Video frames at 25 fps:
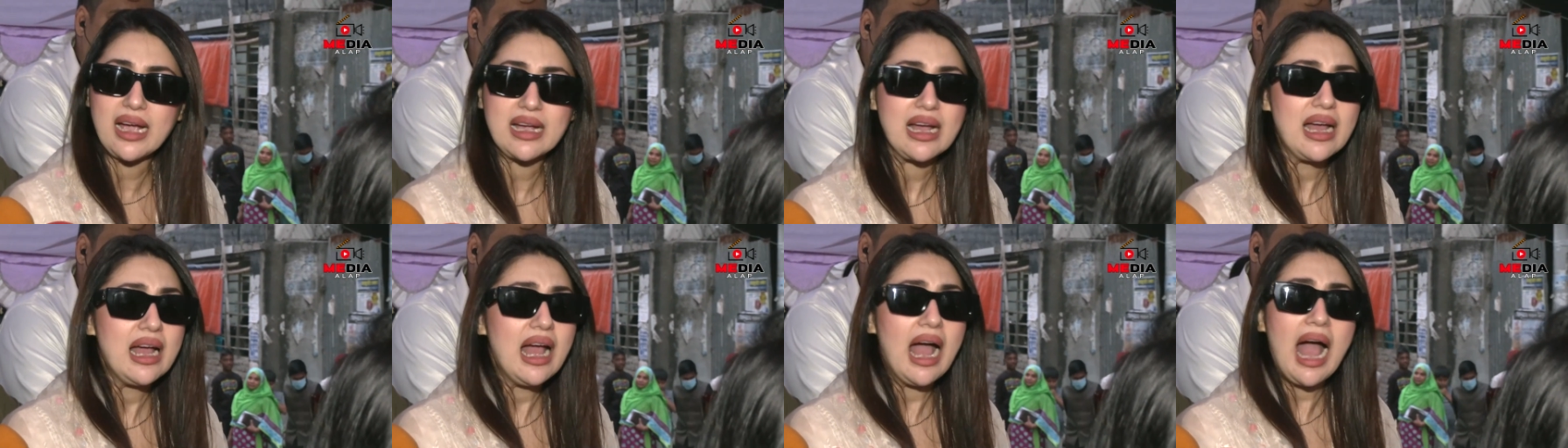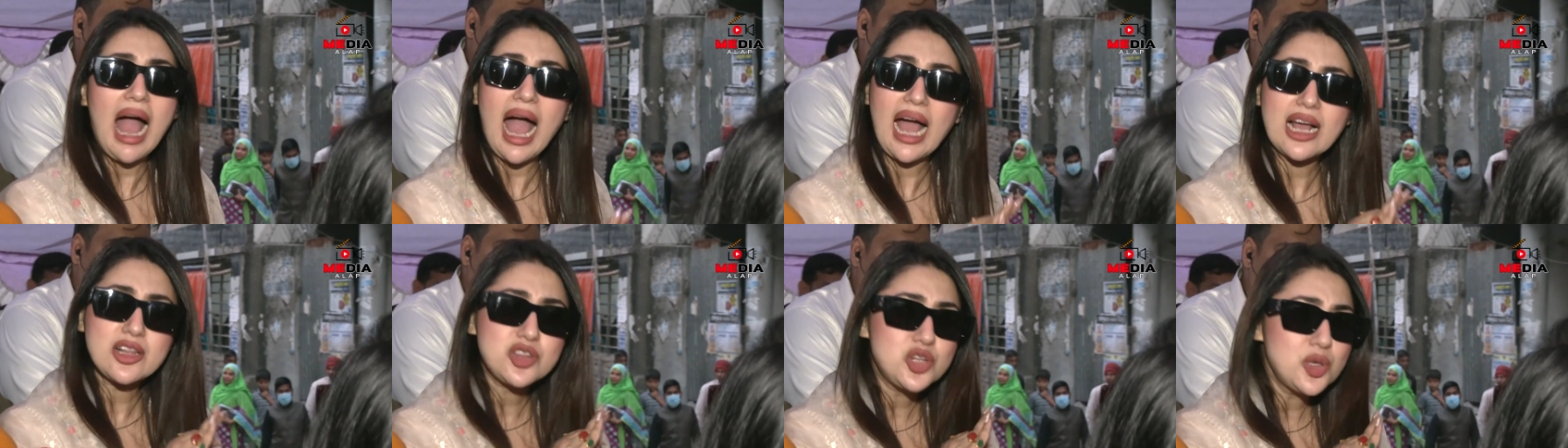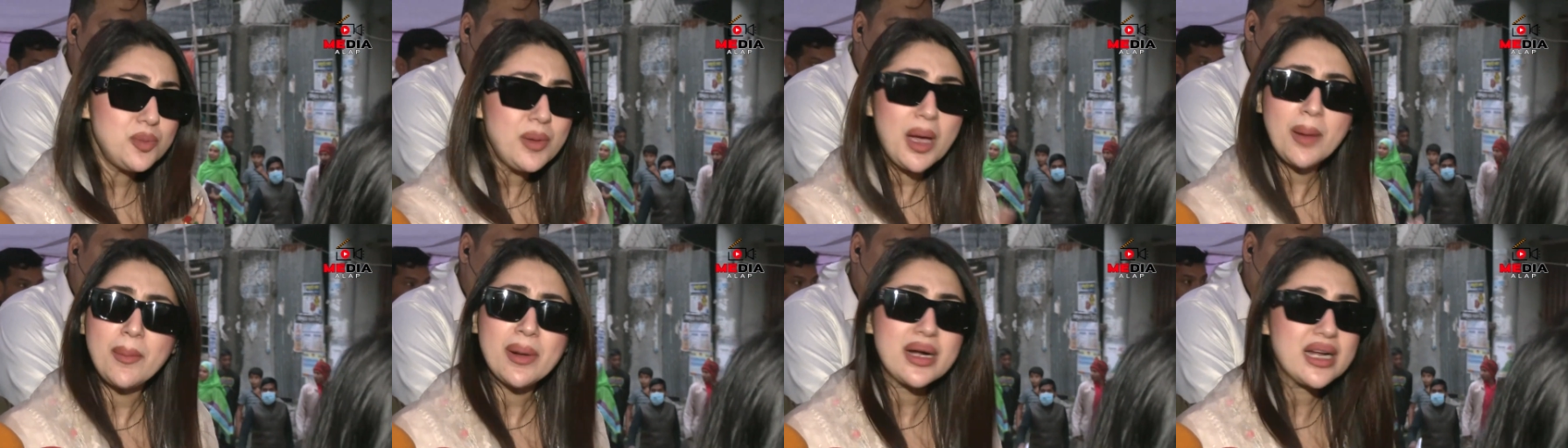এক
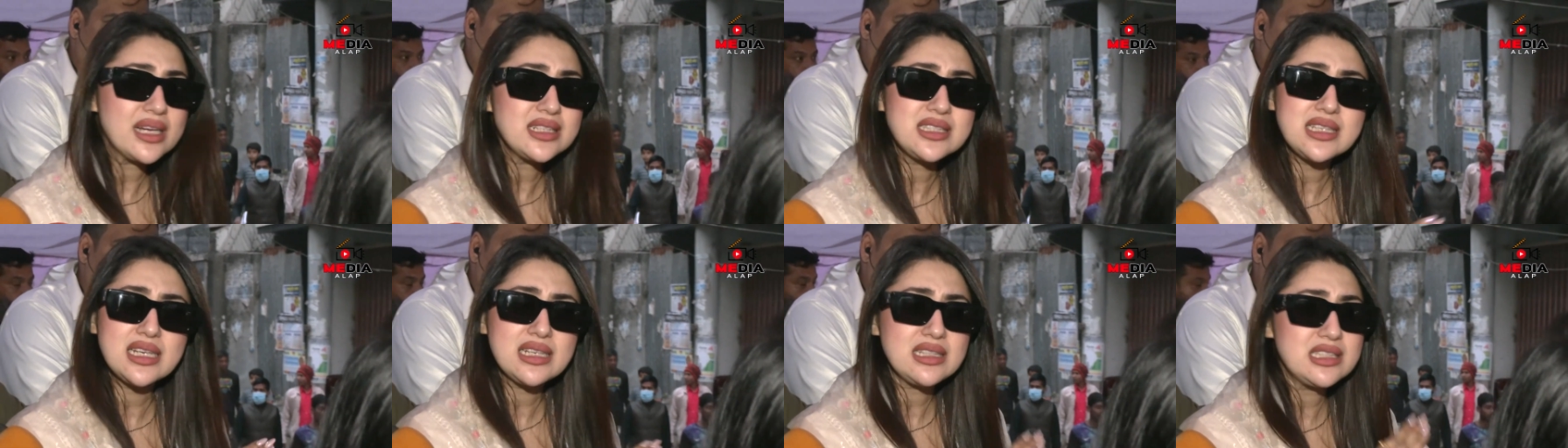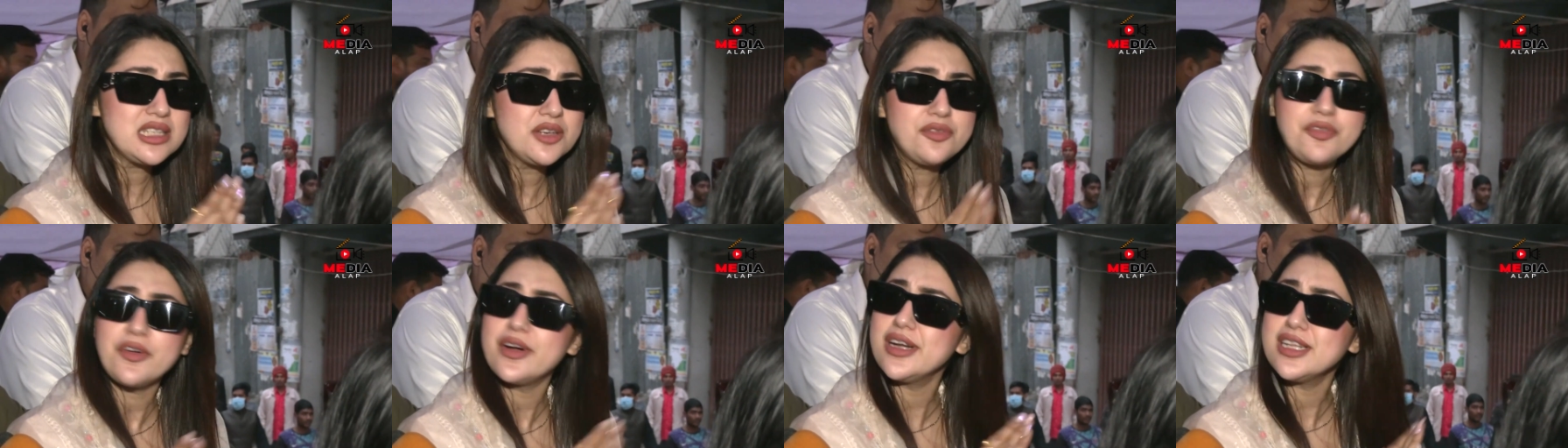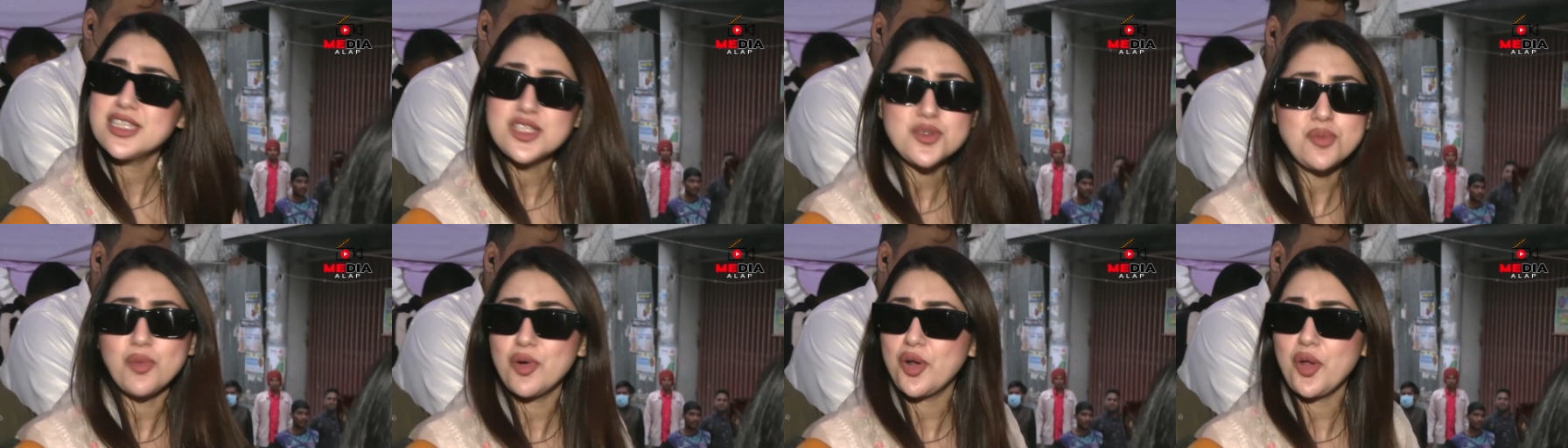একদমই আমার কাছে
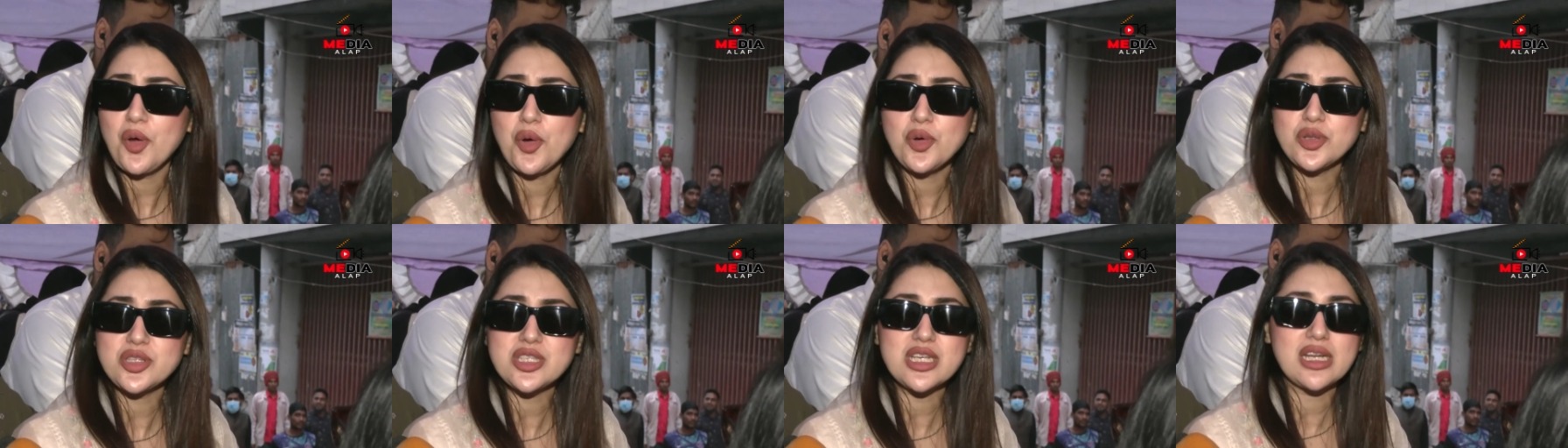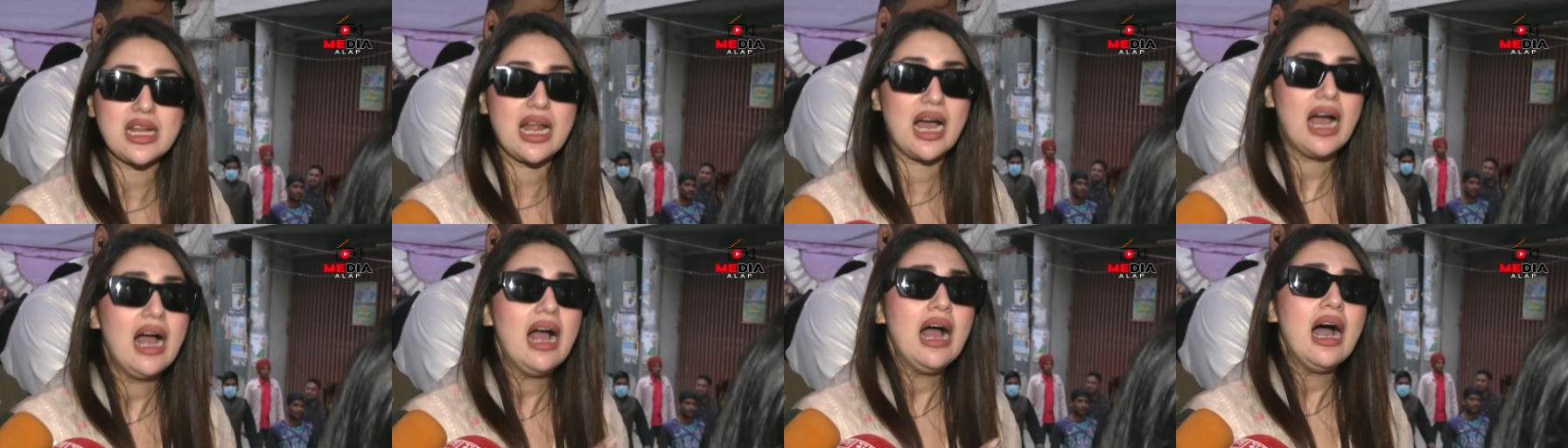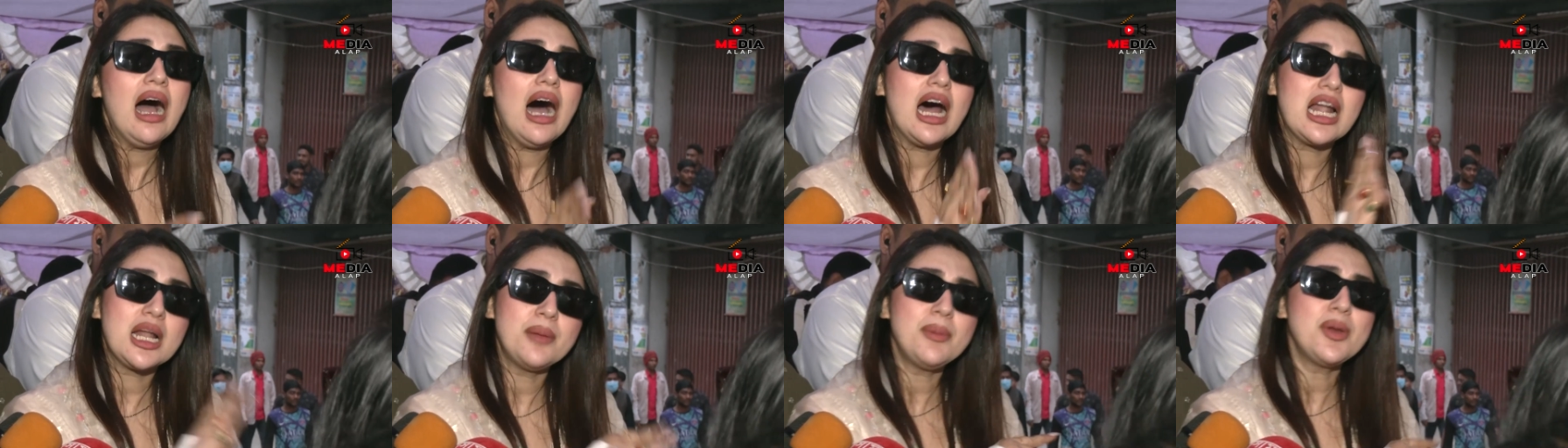ডিফারেন্স মনে হচ্ছে না
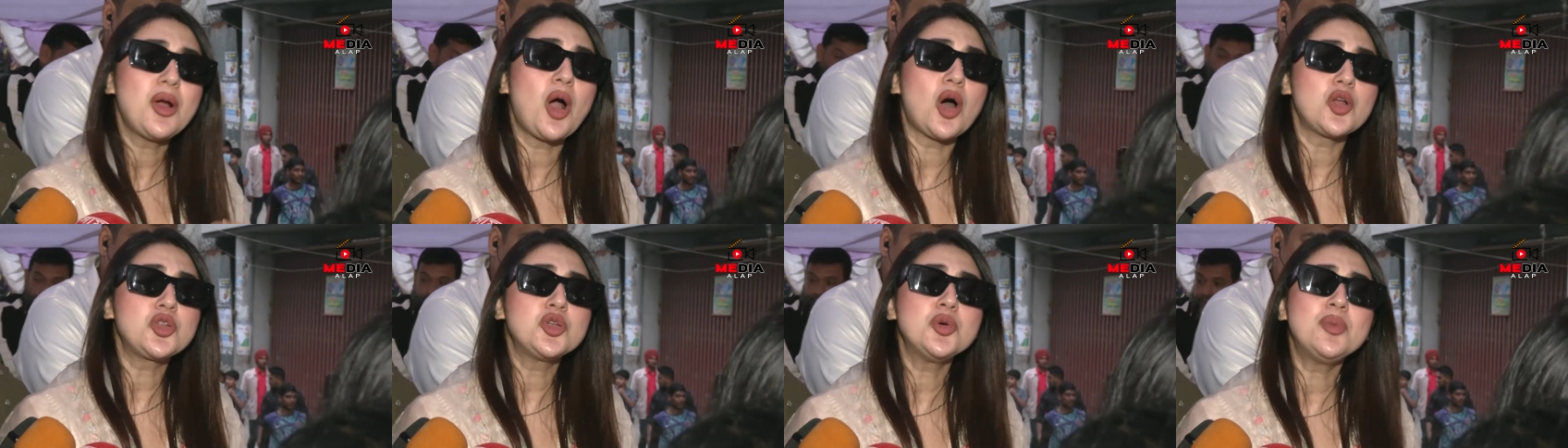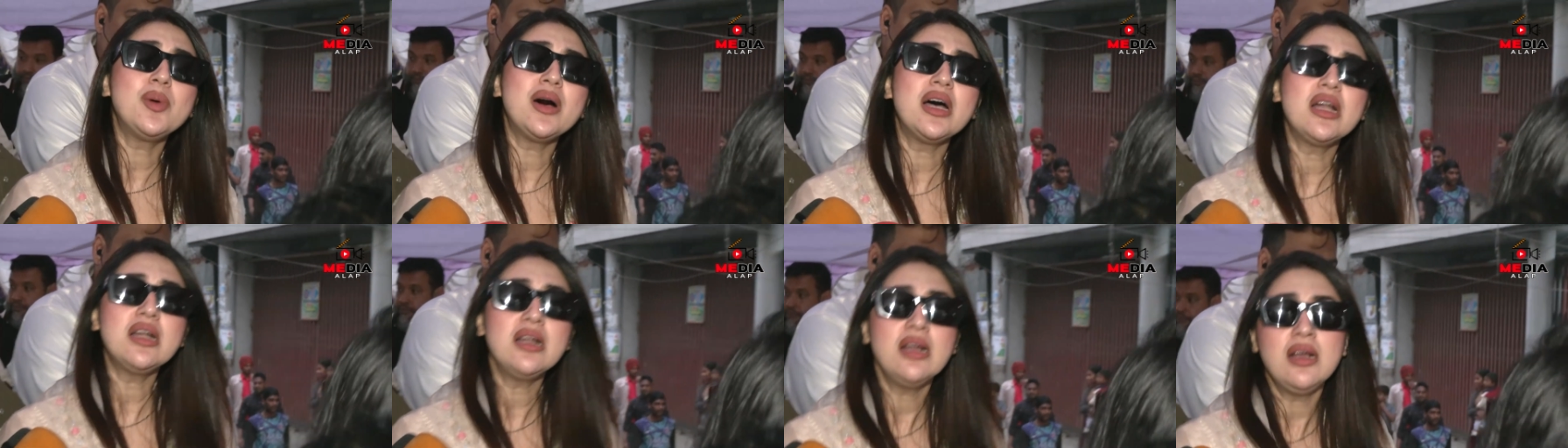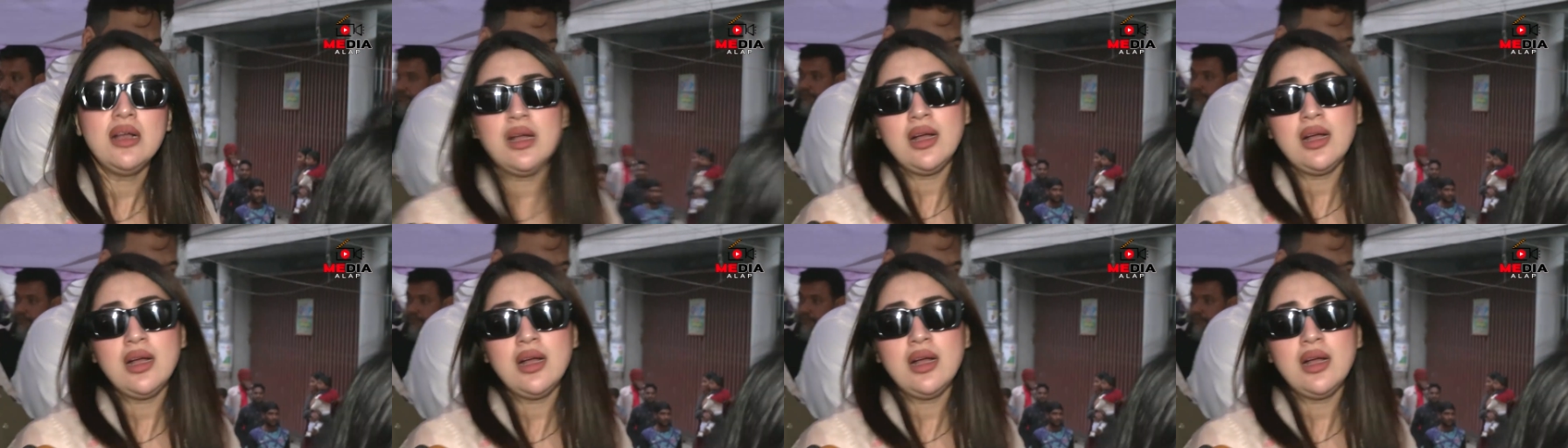আর আমি গতবার